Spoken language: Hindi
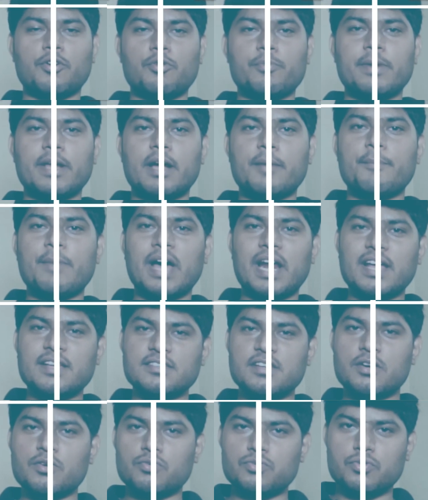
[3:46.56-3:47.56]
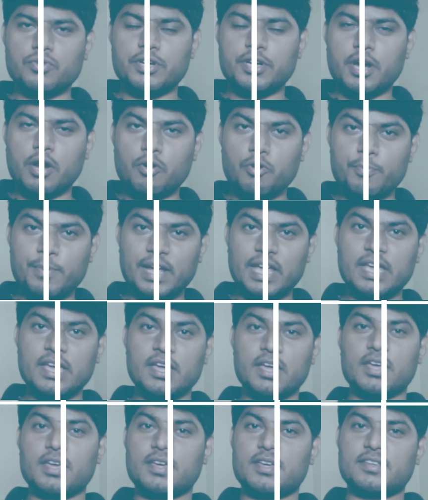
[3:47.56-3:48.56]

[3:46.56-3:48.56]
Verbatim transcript: देखने को मिलेगा बारह हज़ार नौ सौ निन्यानवे रुपये की